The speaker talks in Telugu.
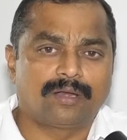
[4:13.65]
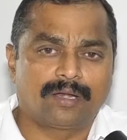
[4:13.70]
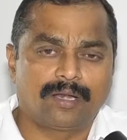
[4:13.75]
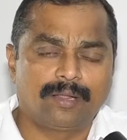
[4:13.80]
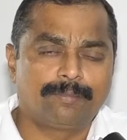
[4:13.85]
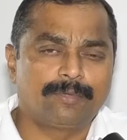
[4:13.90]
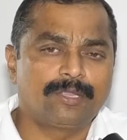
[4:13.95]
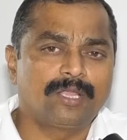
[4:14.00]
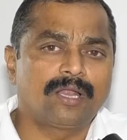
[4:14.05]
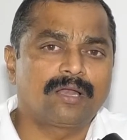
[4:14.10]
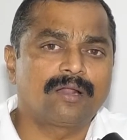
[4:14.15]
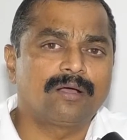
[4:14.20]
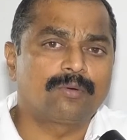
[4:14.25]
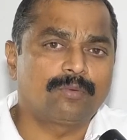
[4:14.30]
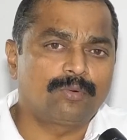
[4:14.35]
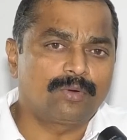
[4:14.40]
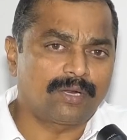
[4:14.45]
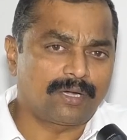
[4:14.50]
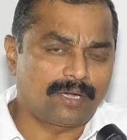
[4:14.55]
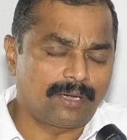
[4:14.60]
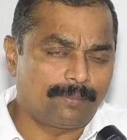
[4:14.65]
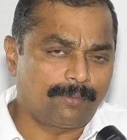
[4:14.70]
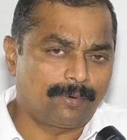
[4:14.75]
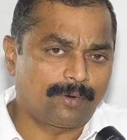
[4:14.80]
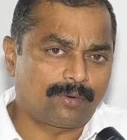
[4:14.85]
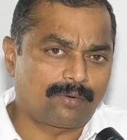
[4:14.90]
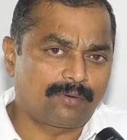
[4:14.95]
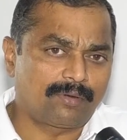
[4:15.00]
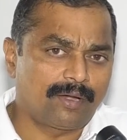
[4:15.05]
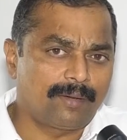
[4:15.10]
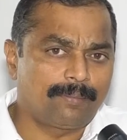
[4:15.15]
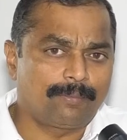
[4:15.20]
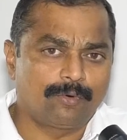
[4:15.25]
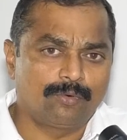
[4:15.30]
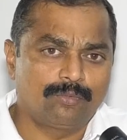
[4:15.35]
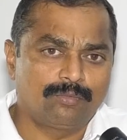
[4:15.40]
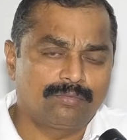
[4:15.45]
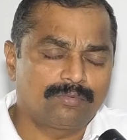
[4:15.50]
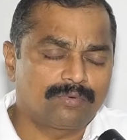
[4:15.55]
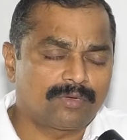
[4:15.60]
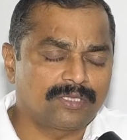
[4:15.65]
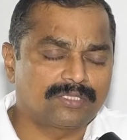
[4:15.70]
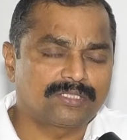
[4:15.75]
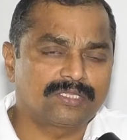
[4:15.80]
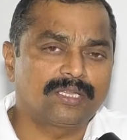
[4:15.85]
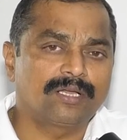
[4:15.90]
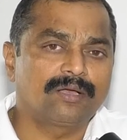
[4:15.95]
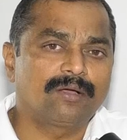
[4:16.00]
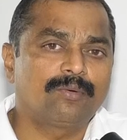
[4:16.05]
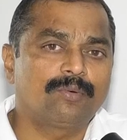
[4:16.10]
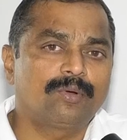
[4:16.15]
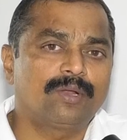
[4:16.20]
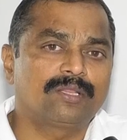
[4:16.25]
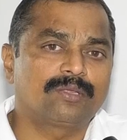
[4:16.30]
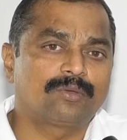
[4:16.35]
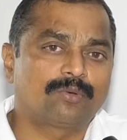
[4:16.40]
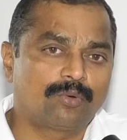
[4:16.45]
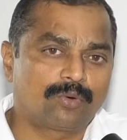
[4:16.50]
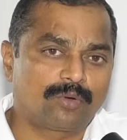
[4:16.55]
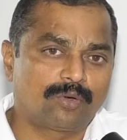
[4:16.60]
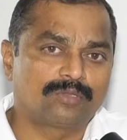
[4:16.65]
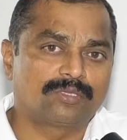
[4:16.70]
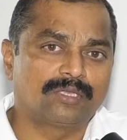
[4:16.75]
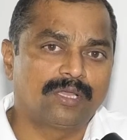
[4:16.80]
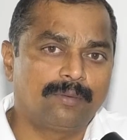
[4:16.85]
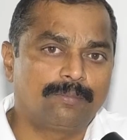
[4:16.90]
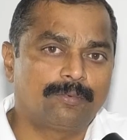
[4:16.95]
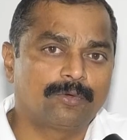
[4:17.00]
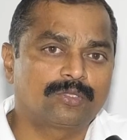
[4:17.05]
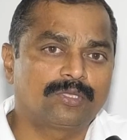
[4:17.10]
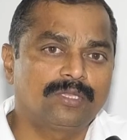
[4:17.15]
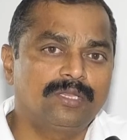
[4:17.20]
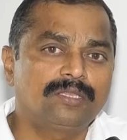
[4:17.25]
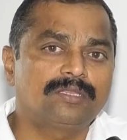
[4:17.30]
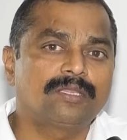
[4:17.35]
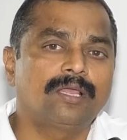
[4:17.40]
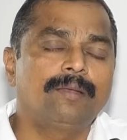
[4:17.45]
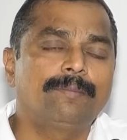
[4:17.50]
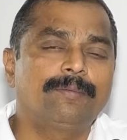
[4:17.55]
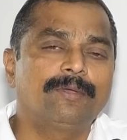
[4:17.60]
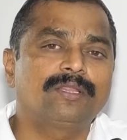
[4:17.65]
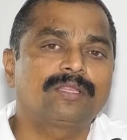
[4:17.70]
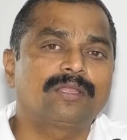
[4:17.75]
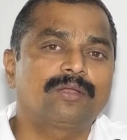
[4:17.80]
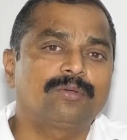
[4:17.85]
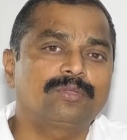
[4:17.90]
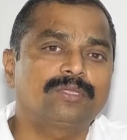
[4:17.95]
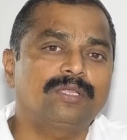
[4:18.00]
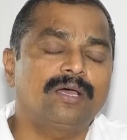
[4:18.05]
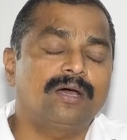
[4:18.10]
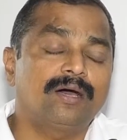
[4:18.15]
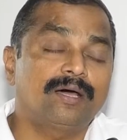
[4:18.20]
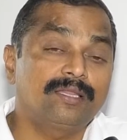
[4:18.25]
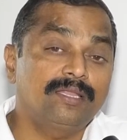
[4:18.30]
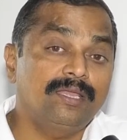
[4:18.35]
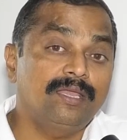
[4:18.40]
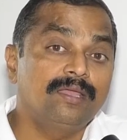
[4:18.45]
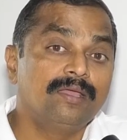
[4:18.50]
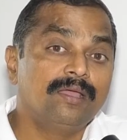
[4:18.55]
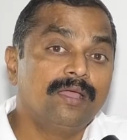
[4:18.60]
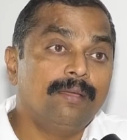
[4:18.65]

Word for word: రేపు ఇవ్వాలి ఉంటే రేపు రేపు ఖచ్చితంగా కూడా అది కోర్టులో తేలిపోతుంది తేలిపోయిన తర్వాత అది